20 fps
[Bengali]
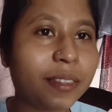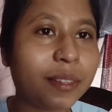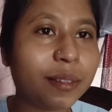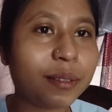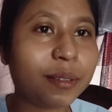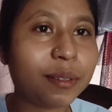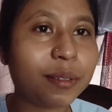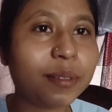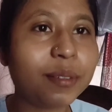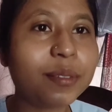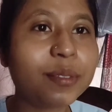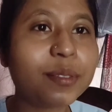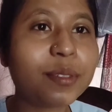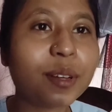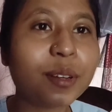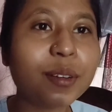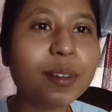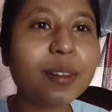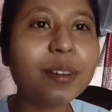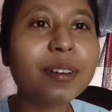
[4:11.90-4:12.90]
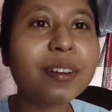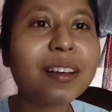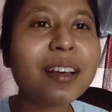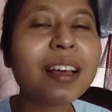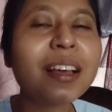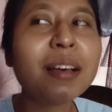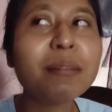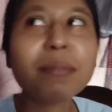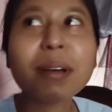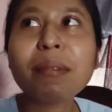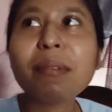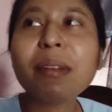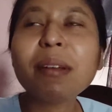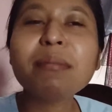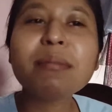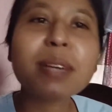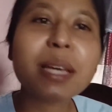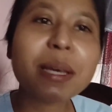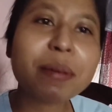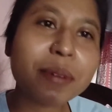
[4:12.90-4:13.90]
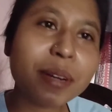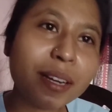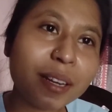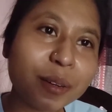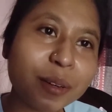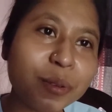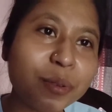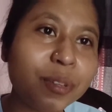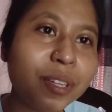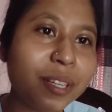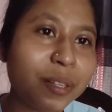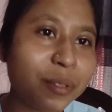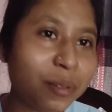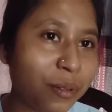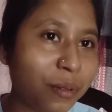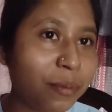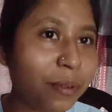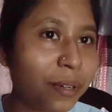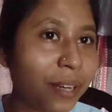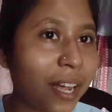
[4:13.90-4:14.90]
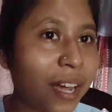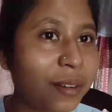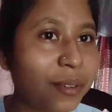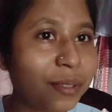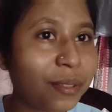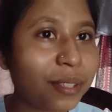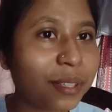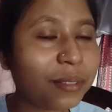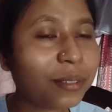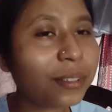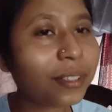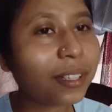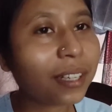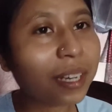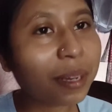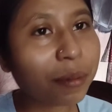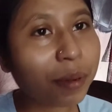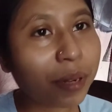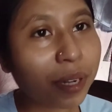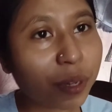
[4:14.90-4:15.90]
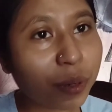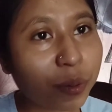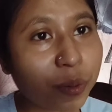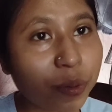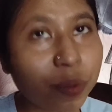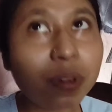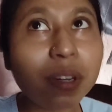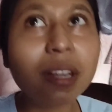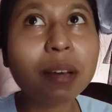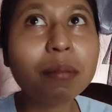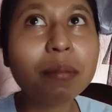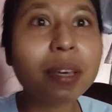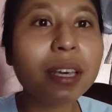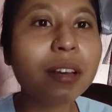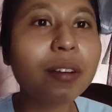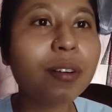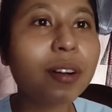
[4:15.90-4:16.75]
তো চলো ভাবলাম ক্যামেরাটা খুলি খুলবো না করতে করতে ক্যামেরাটা খুললামই